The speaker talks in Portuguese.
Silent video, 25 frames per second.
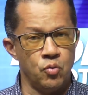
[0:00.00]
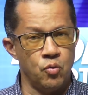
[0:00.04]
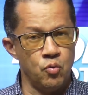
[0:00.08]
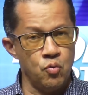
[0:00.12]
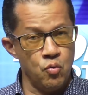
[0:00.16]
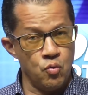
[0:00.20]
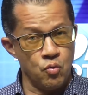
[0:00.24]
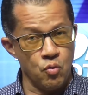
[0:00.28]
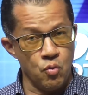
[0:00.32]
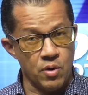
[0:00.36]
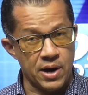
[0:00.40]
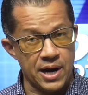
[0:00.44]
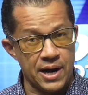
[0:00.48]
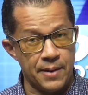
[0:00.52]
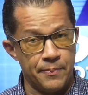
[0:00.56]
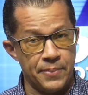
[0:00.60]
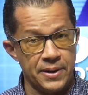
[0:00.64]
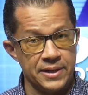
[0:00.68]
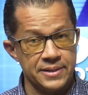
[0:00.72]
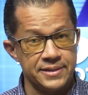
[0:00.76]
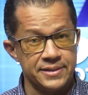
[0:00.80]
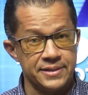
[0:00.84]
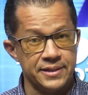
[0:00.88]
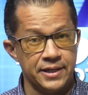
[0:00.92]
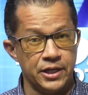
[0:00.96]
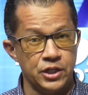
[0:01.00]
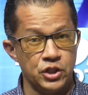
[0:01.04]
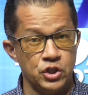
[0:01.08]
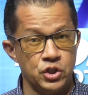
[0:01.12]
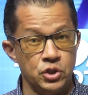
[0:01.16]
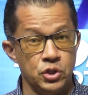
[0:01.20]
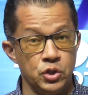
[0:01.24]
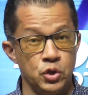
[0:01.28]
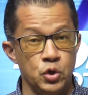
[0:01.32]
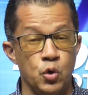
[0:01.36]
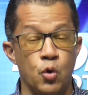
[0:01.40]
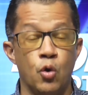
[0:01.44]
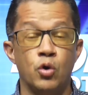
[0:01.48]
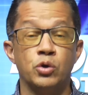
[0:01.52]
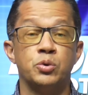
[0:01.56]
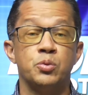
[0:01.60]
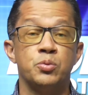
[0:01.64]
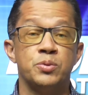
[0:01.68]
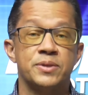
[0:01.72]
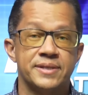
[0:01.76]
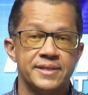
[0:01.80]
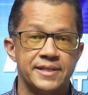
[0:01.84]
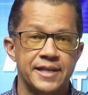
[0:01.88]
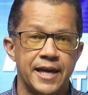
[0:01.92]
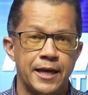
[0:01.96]
um com capacete e
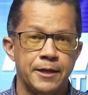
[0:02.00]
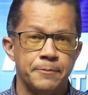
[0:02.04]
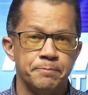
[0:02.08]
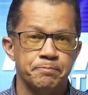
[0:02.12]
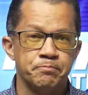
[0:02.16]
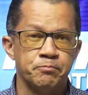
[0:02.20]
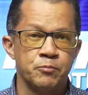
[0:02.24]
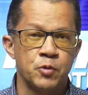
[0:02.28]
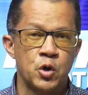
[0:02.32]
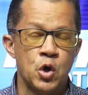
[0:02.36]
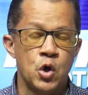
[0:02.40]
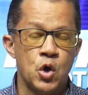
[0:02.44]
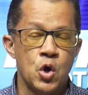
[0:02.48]
outro sem.